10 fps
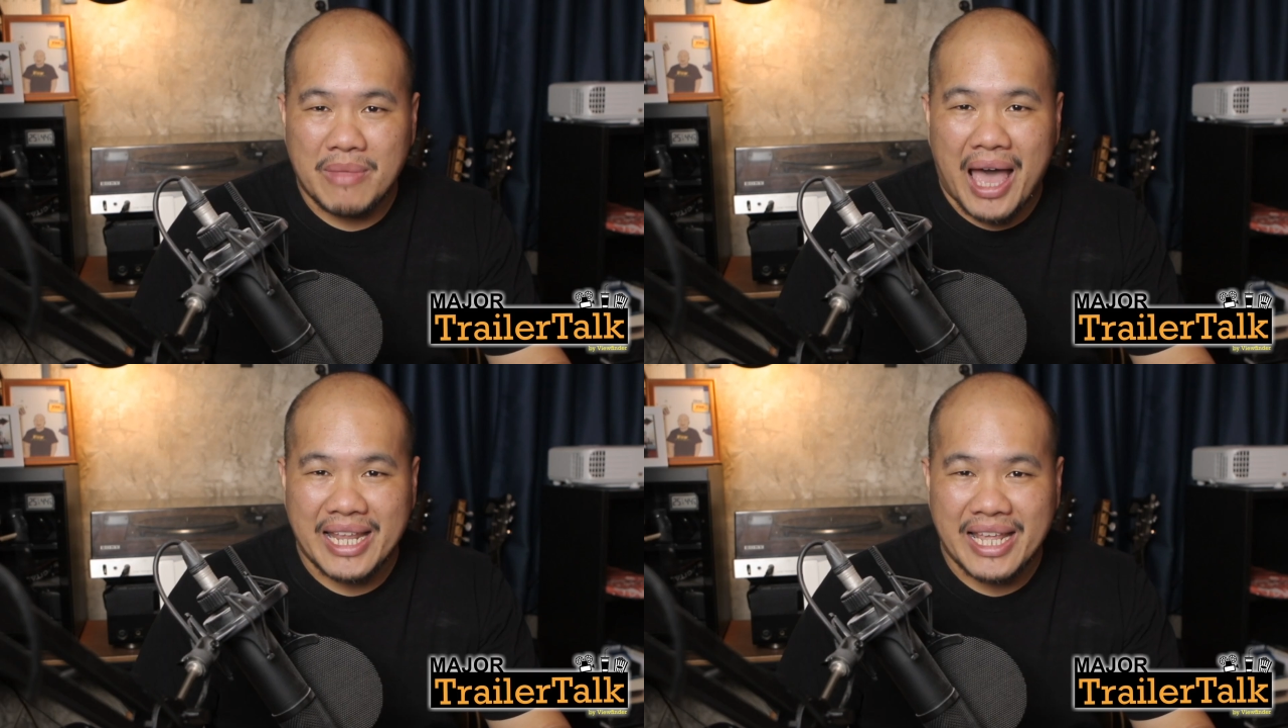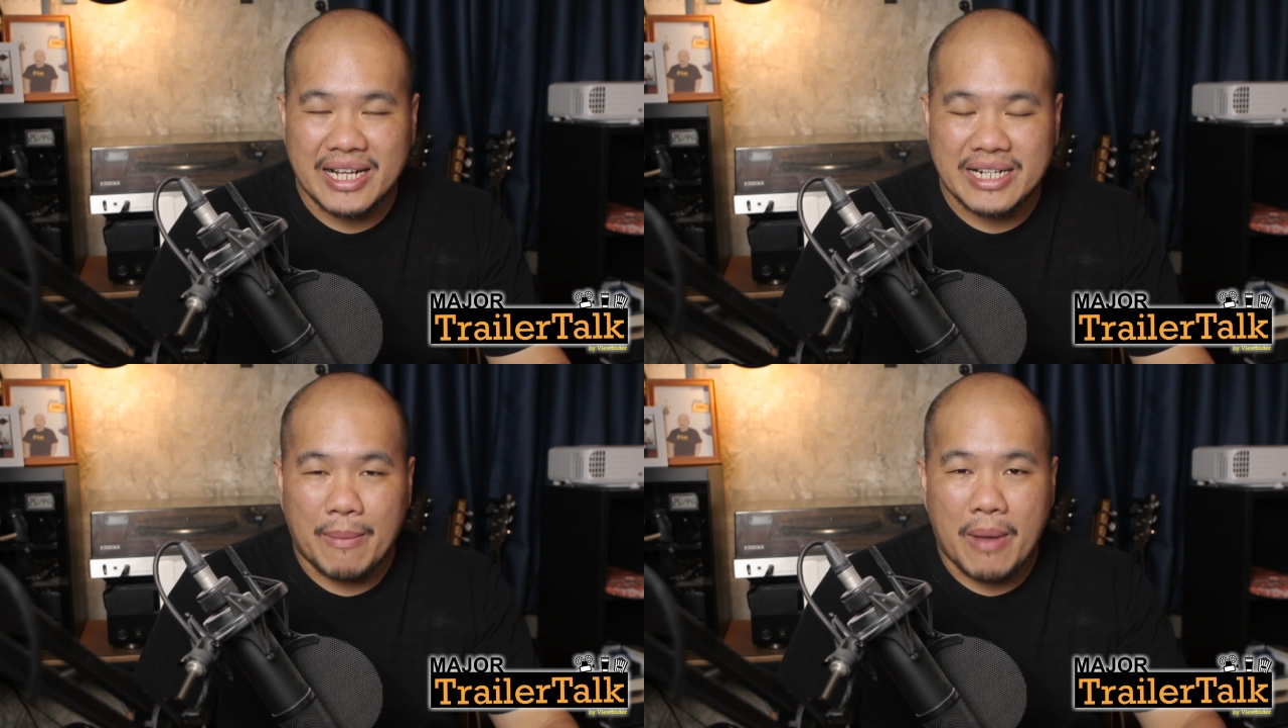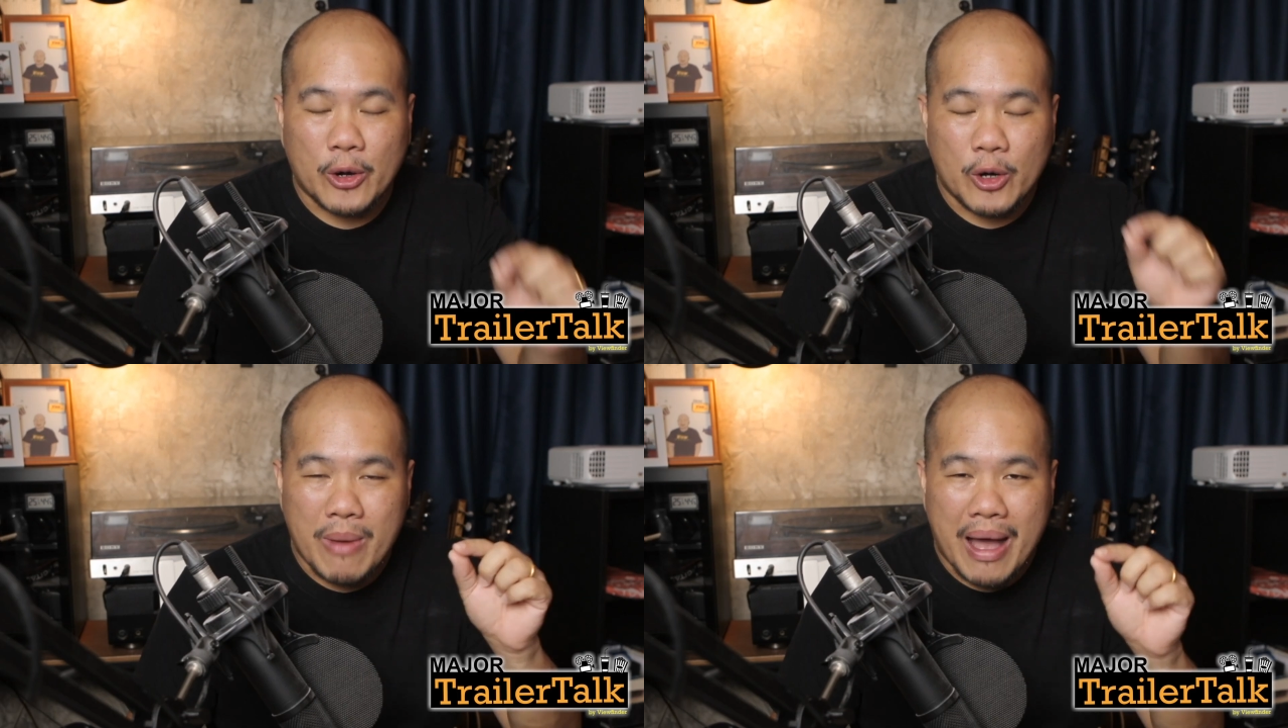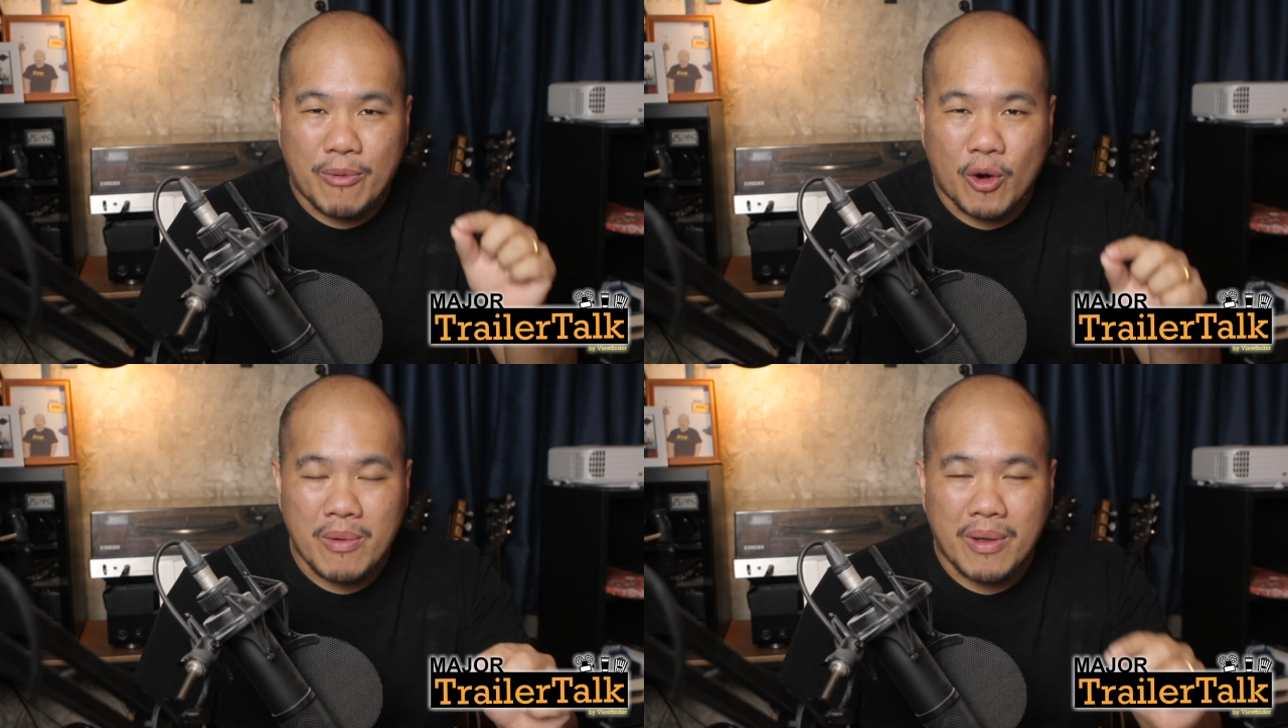ดาห์นี้นะครับเรามาพ
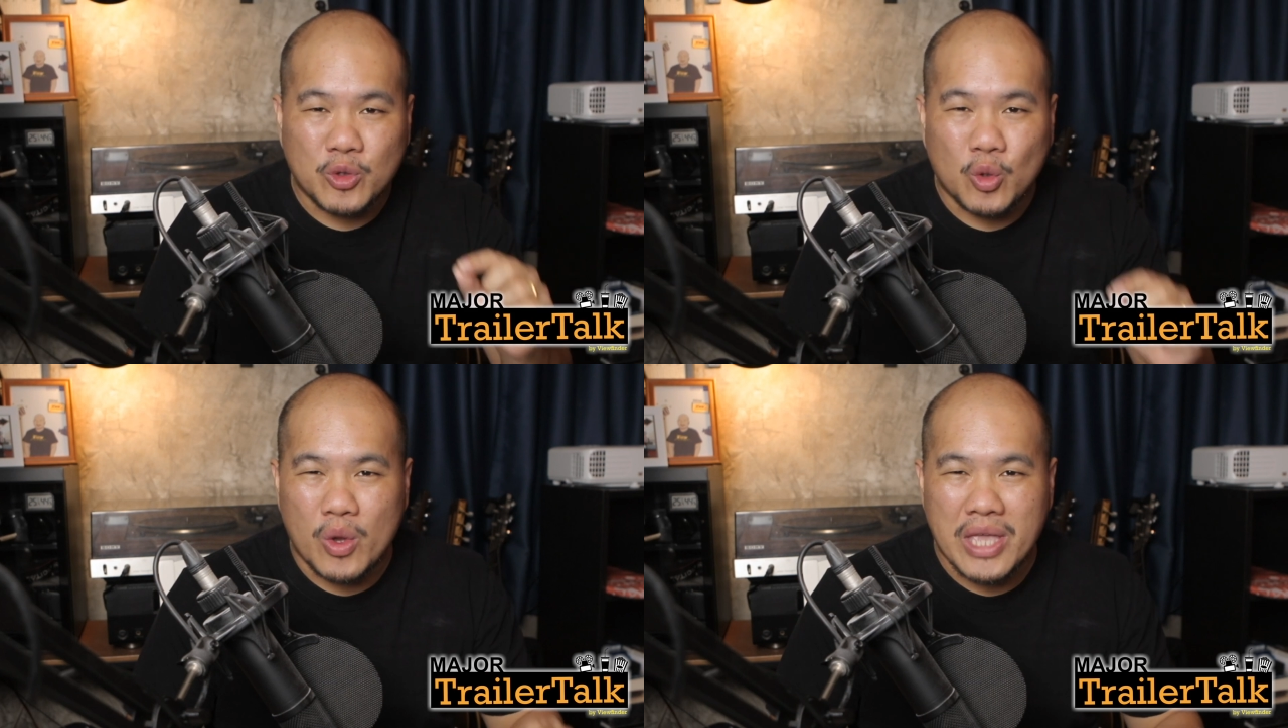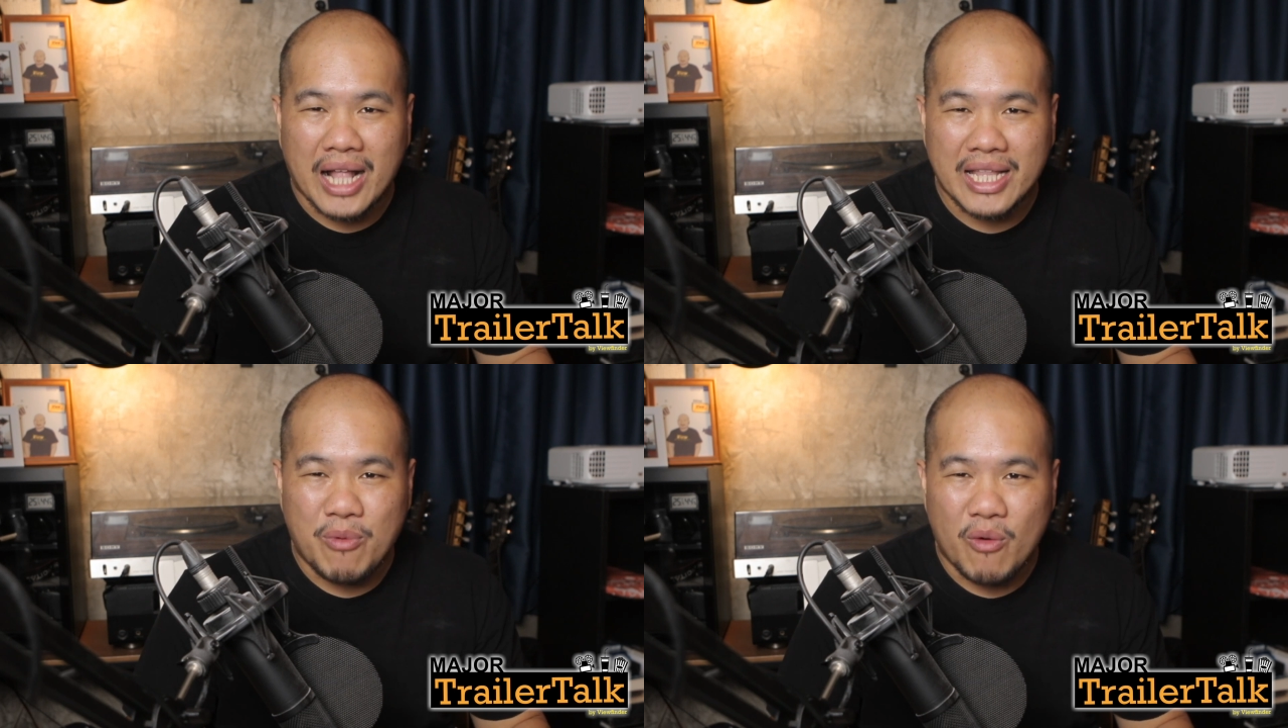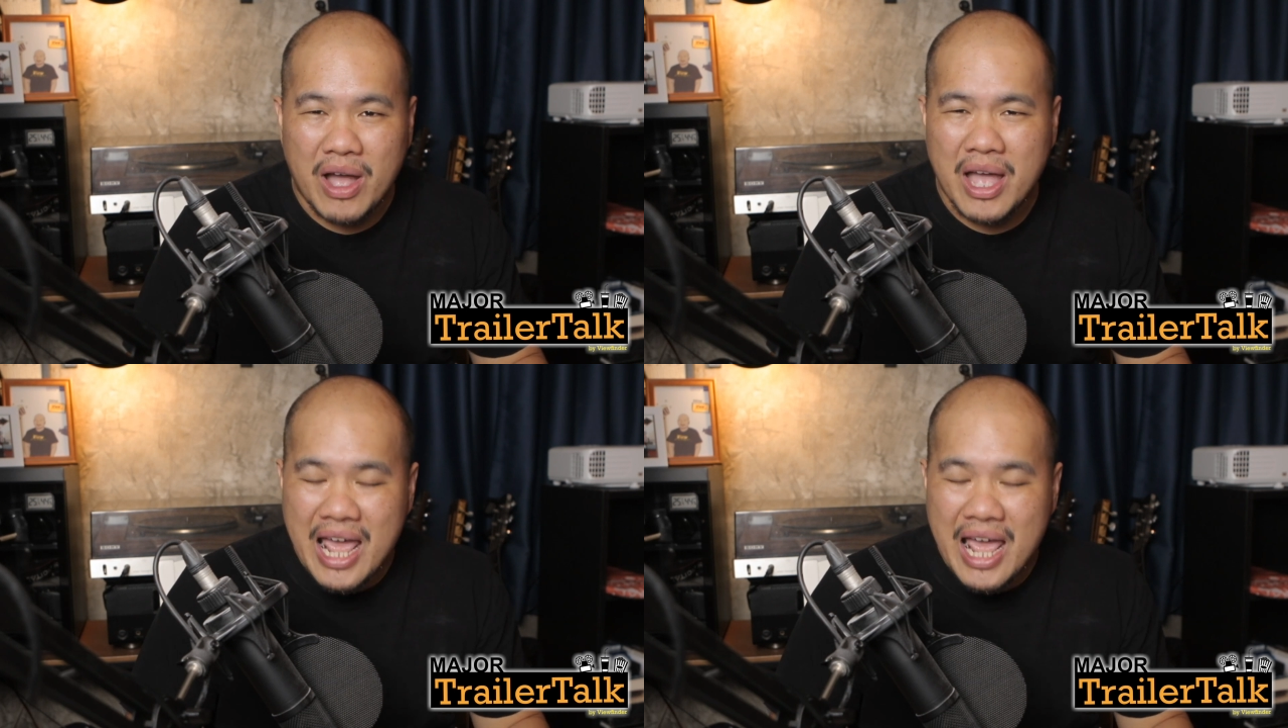ร้อมกับตัวอย่างที่ผมว่า